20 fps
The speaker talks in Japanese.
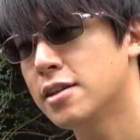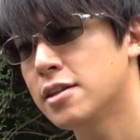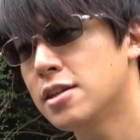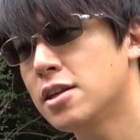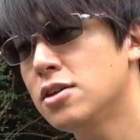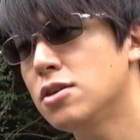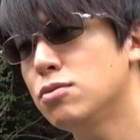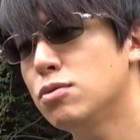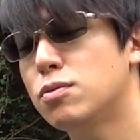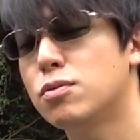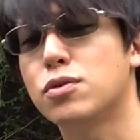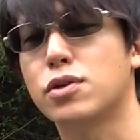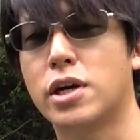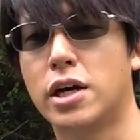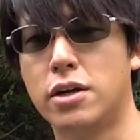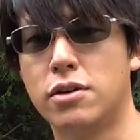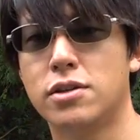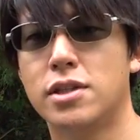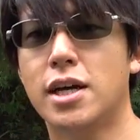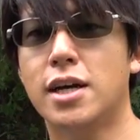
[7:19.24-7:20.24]
ていう部分
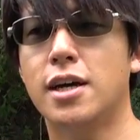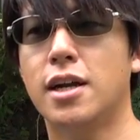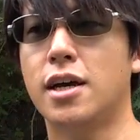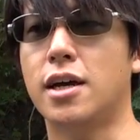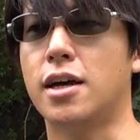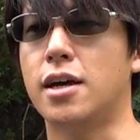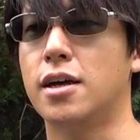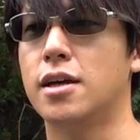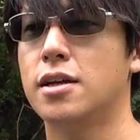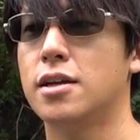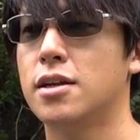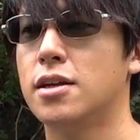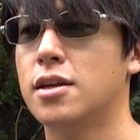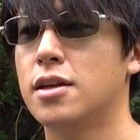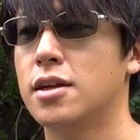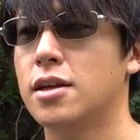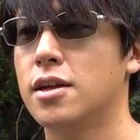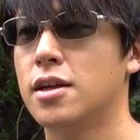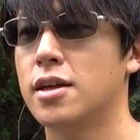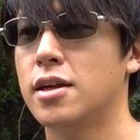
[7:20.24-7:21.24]
があるだから、
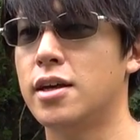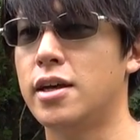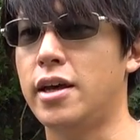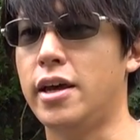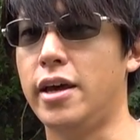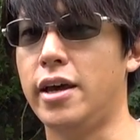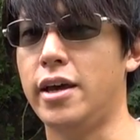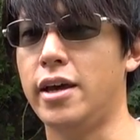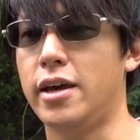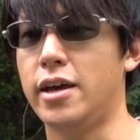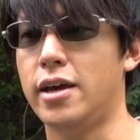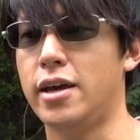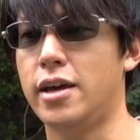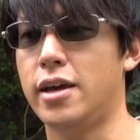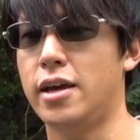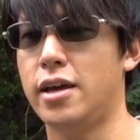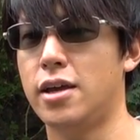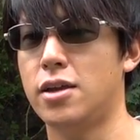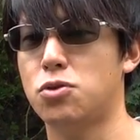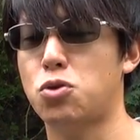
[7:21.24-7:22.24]

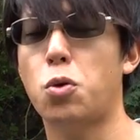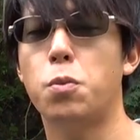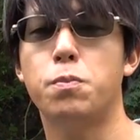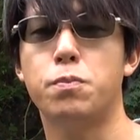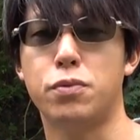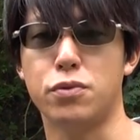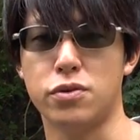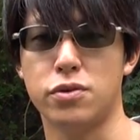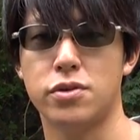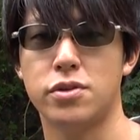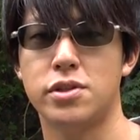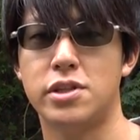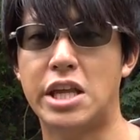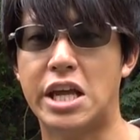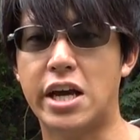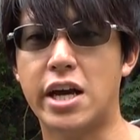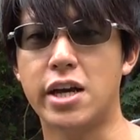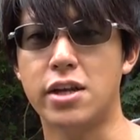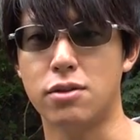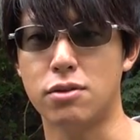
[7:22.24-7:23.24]
えー、トップ
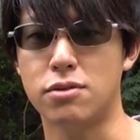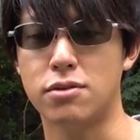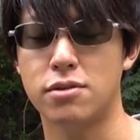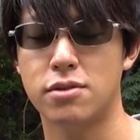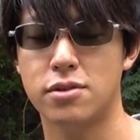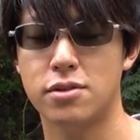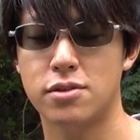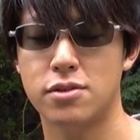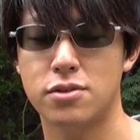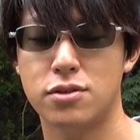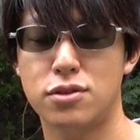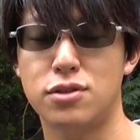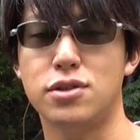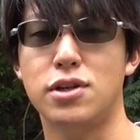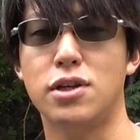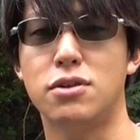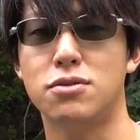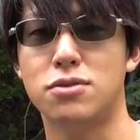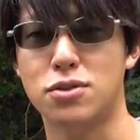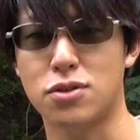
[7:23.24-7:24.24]
でかいの釣
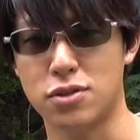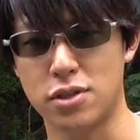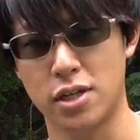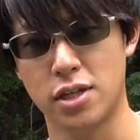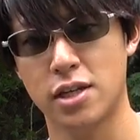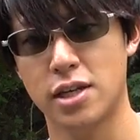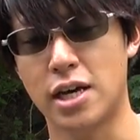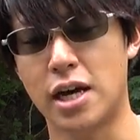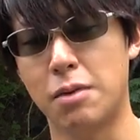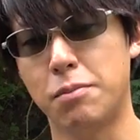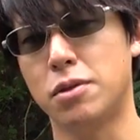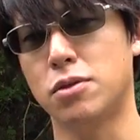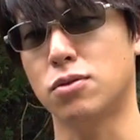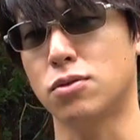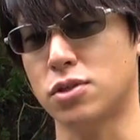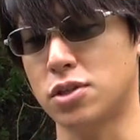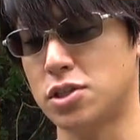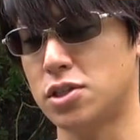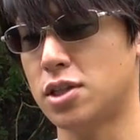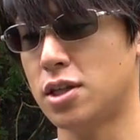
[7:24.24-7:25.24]
れるんですよね雨の
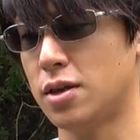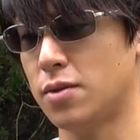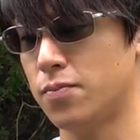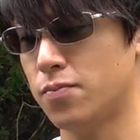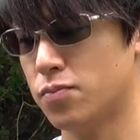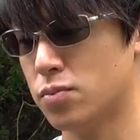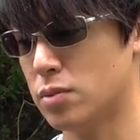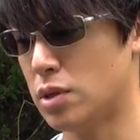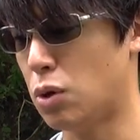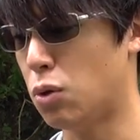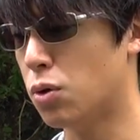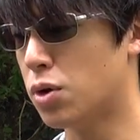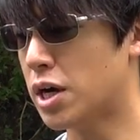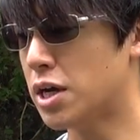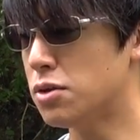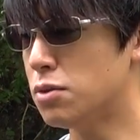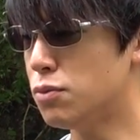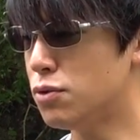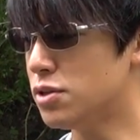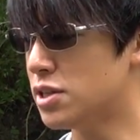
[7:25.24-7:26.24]
時って
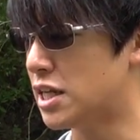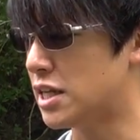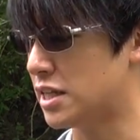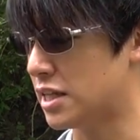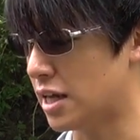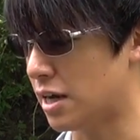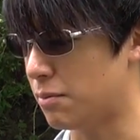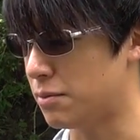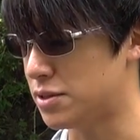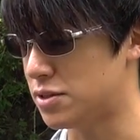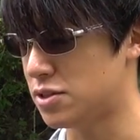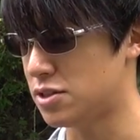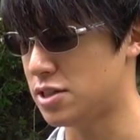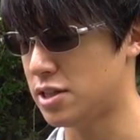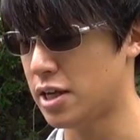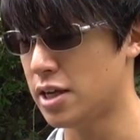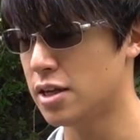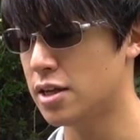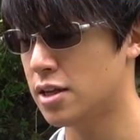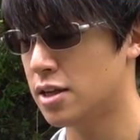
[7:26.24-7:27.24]
他のもんだったら別に
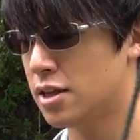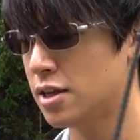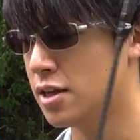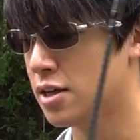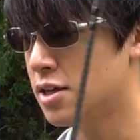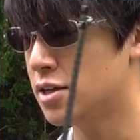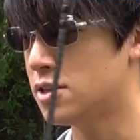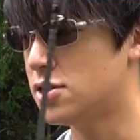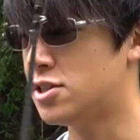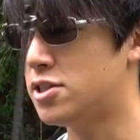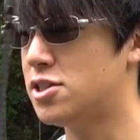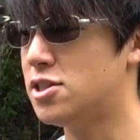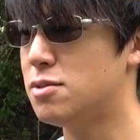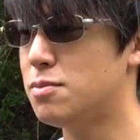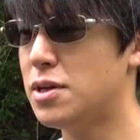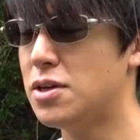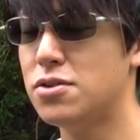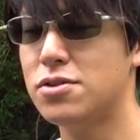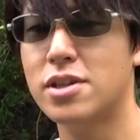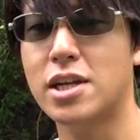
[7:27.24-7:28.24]
ね沈
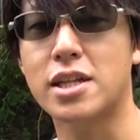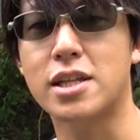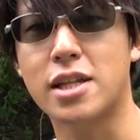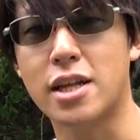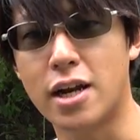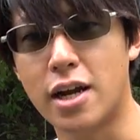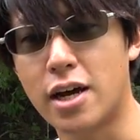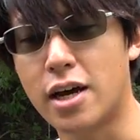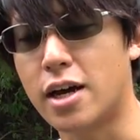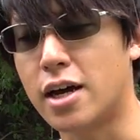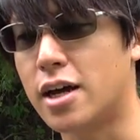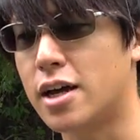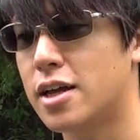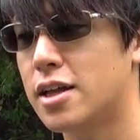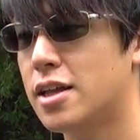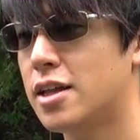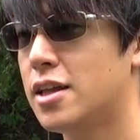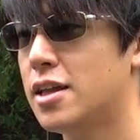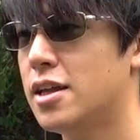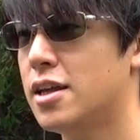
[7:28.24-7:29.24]
めるんだったら
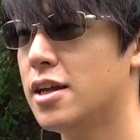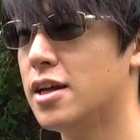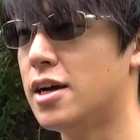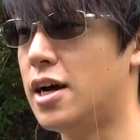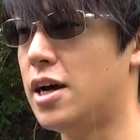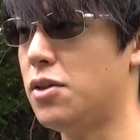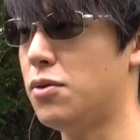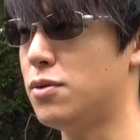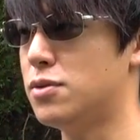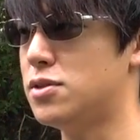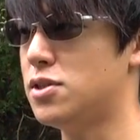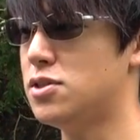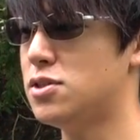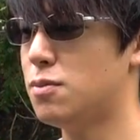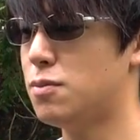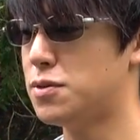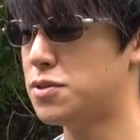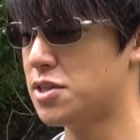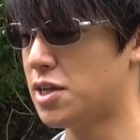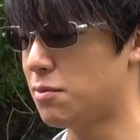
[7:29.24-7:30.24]
あの全
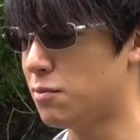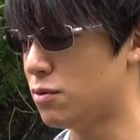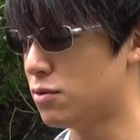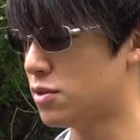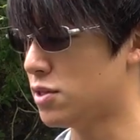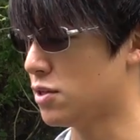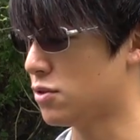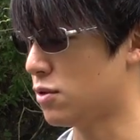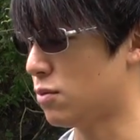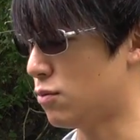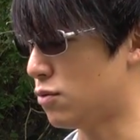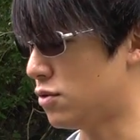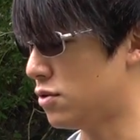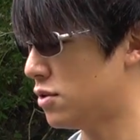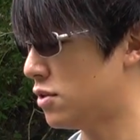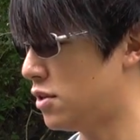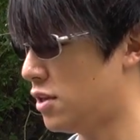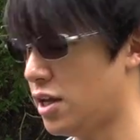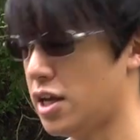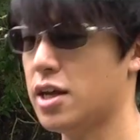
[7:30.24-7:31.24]
然別に雨降ってなくても
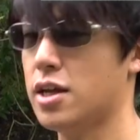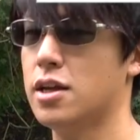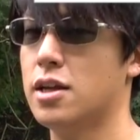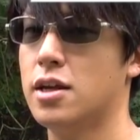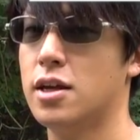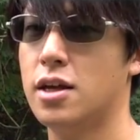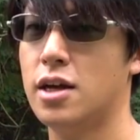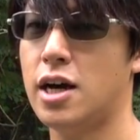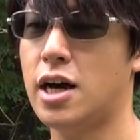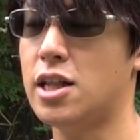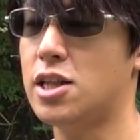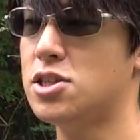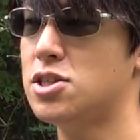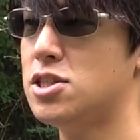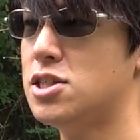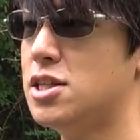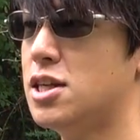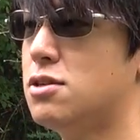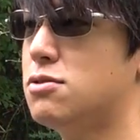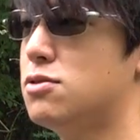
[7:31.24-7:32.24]
ね話
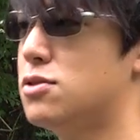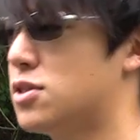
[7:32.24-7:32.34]
になるん